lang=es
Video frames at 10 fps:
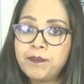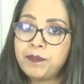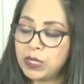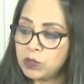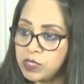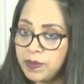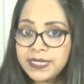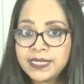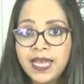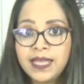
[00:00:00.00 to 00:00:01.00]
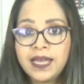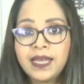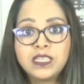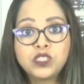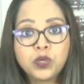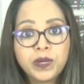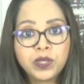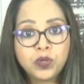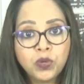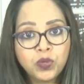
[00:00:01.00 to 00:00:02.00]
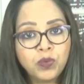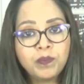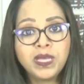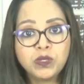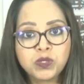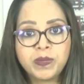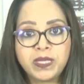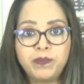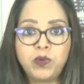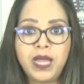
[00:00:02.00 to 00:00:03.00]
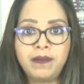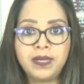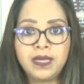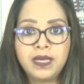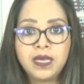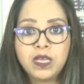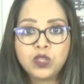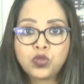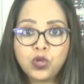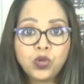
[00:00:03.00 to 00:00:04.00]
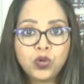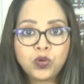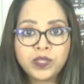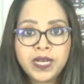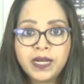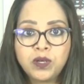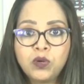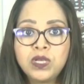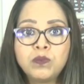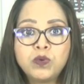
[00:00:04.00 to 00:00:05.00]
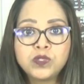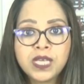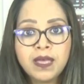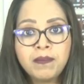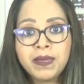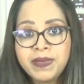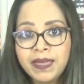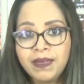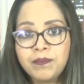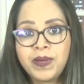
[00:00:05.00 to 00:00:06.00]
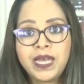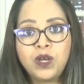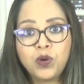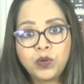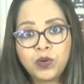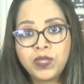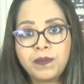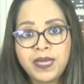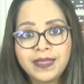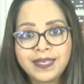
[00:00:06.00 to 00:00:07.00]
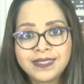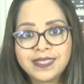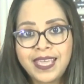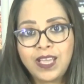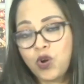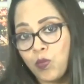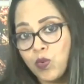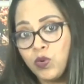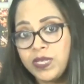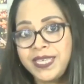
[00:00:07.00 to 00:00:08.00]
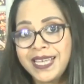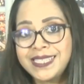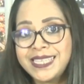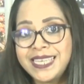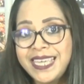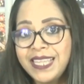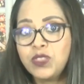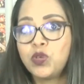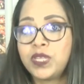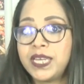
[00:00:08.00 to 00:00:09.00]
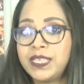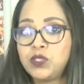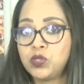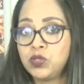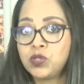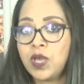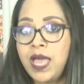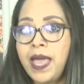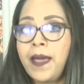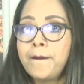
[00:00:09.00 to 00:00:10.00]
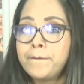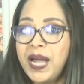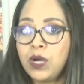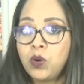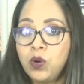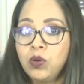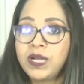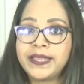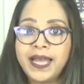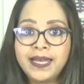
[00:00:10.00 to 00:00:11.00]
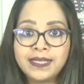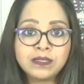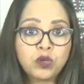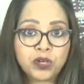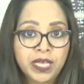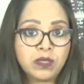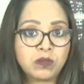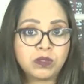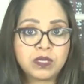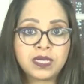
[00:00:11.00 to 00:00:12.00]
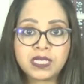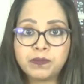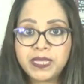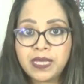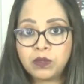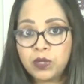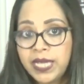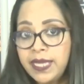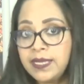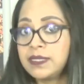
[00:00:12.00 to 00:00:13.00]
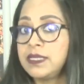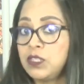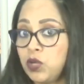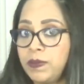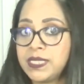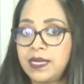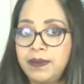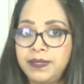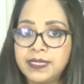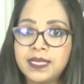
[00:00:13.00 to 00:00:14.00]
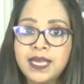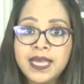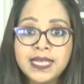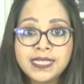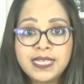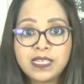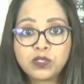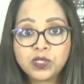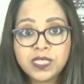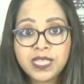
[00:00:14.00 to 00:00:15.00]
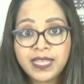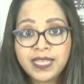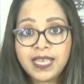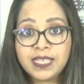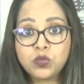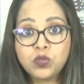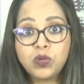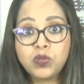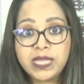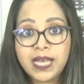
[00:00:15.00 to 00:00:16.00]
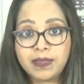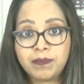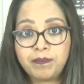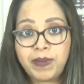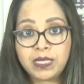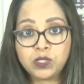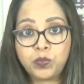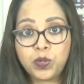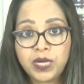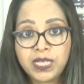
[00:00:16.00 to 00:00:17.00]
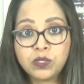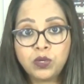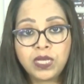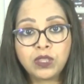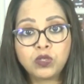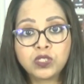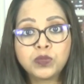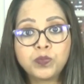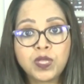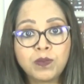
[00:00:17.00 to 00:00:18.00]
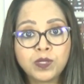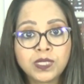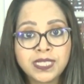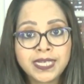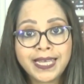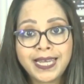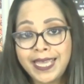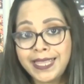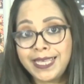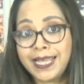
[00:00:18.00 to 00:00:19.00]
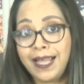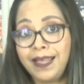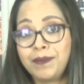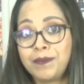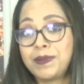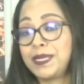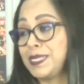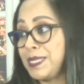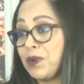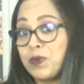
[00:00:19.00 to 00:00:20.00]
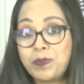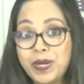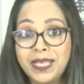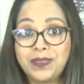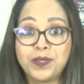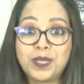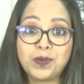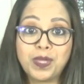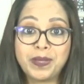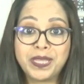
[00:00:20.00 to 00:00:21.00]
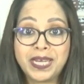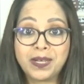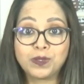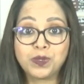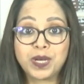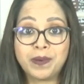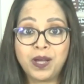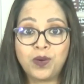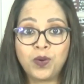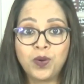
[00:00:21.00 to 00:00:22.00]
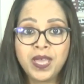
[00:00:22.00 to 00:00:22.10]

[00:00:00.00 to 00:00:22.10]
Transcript: menos devastada y sobre todo menos manipulable. Todo lo contrario, impulsada más bien para el logro de metas en común y exigiendo derechos bajo canales correctos, respetando leyes y normas a la vez. Si la sociedad es una unidad para su progreso, entonces podemos decir que la ética está cumpliendo de alguna manera con su trabajo,